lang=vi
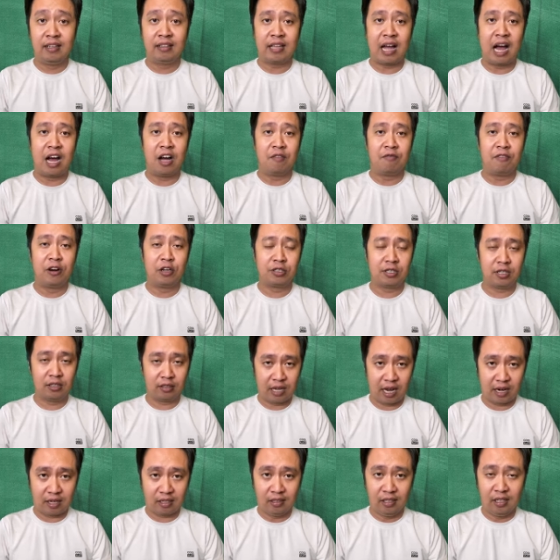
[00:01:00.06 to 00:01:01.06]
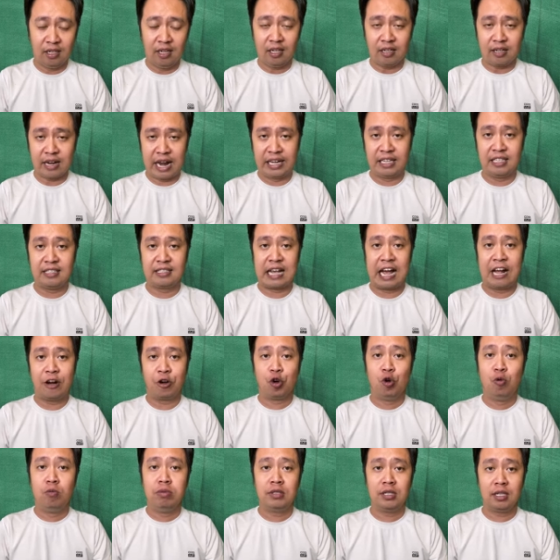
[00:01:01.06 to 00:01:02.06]
thẳng vào sự thật, đánh giá
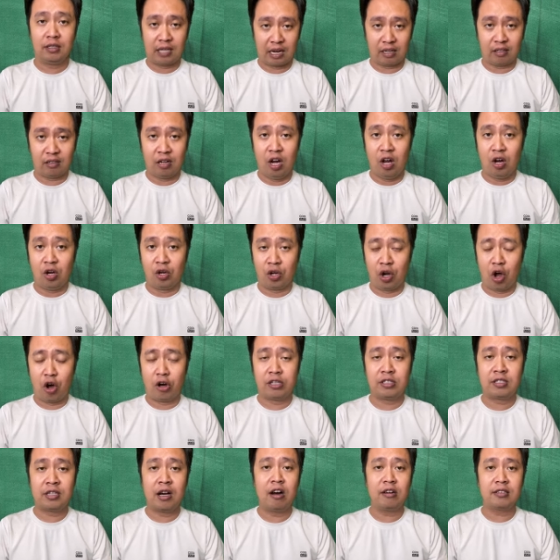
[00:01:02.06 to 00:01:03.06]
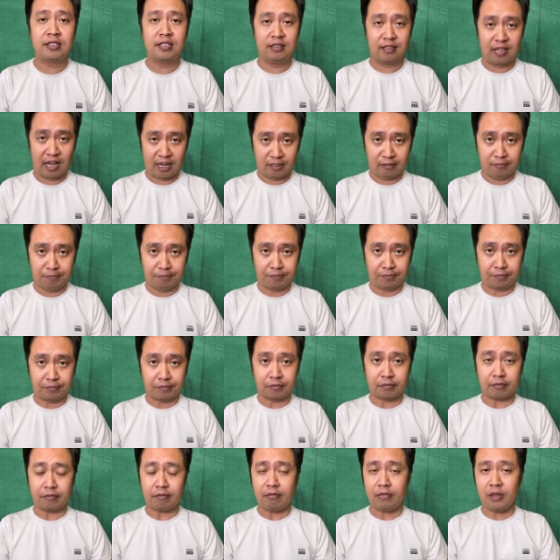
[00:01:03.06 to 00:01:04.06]
đúng sự thật, nói rõ sự thật
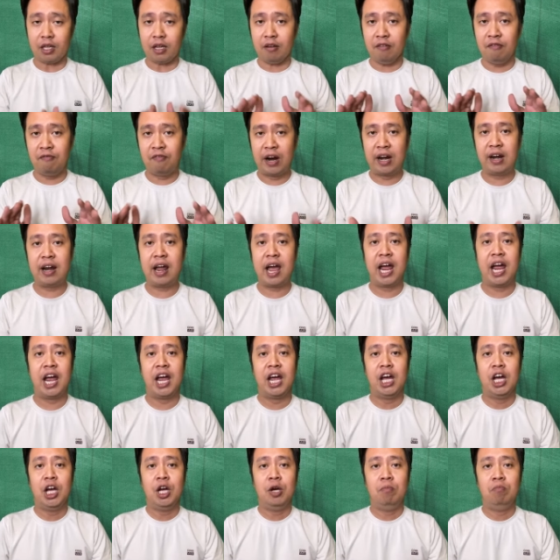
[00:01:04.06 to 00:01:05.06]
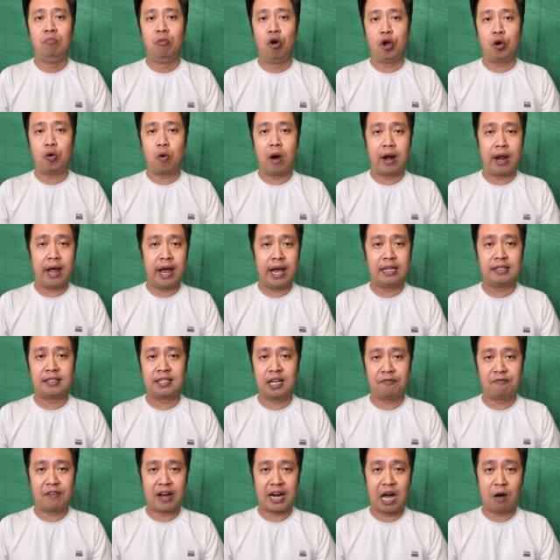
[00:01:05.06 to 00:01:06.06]
Vấn đề mối quan hệ
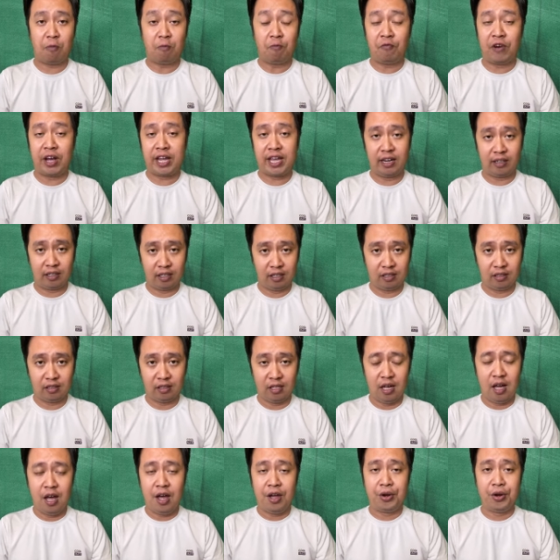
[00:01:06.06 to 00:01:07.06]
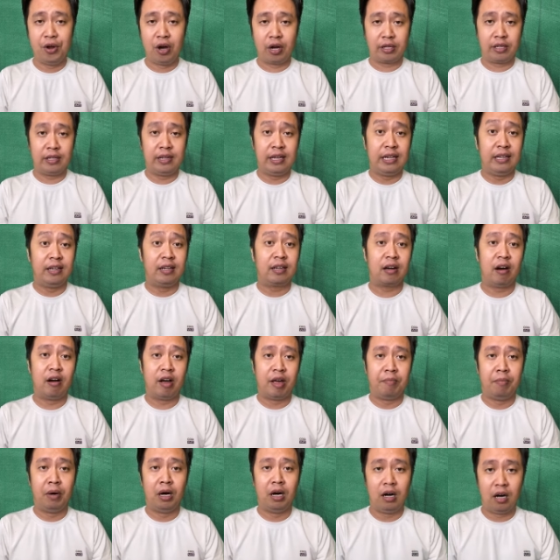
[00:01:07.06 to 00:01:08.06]
giữa văn học và hiện thực được nhìn cởi
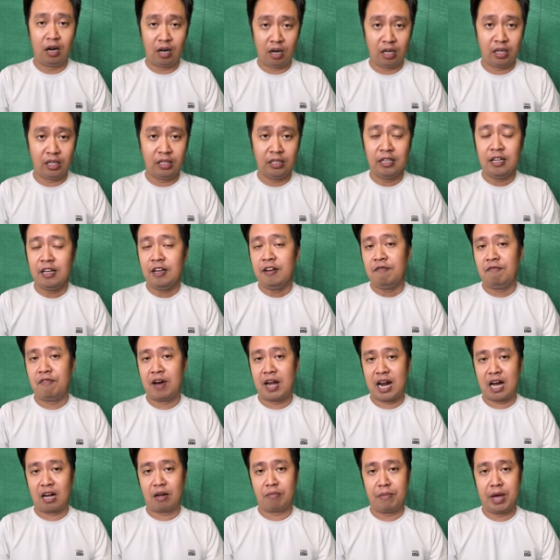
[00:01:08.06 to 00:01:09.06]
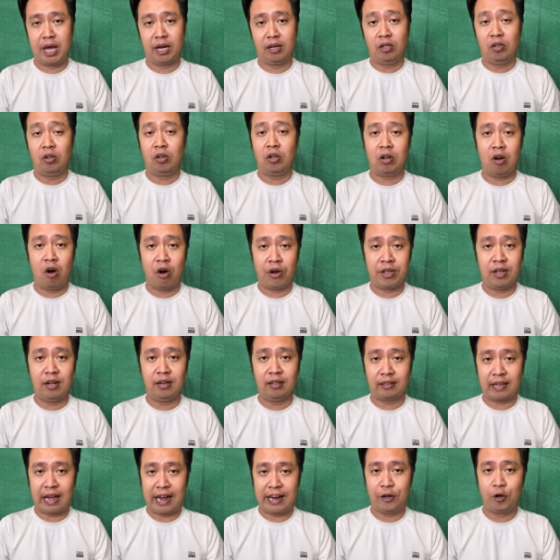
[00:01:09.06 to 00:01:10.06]
mở hơn và đặc biệt có những
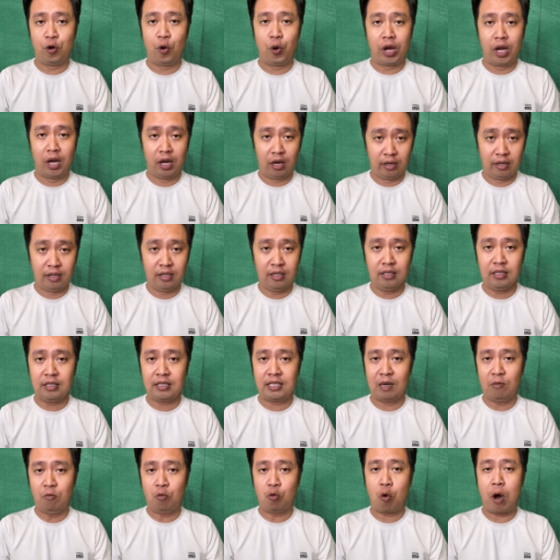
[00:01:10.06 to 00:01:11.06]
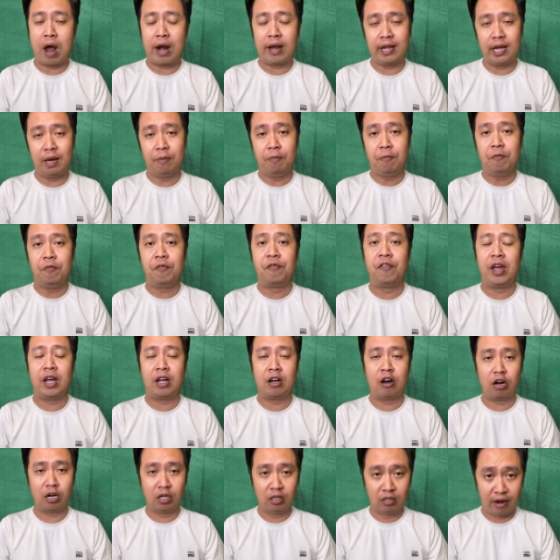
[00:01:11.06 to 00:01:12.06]
thay đổi lớn trong quan niệm về
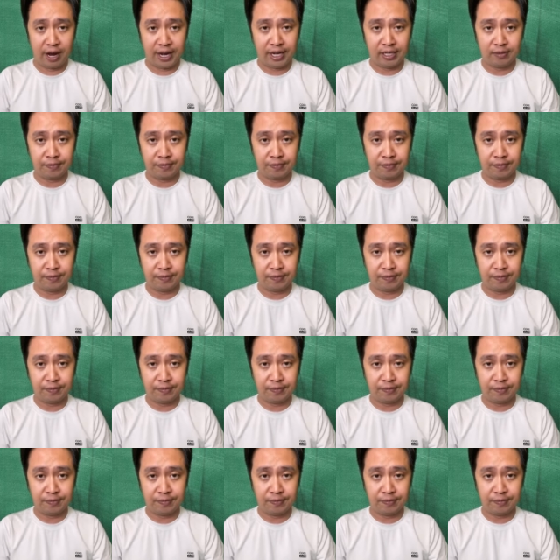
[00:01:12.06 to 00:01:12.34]
con người.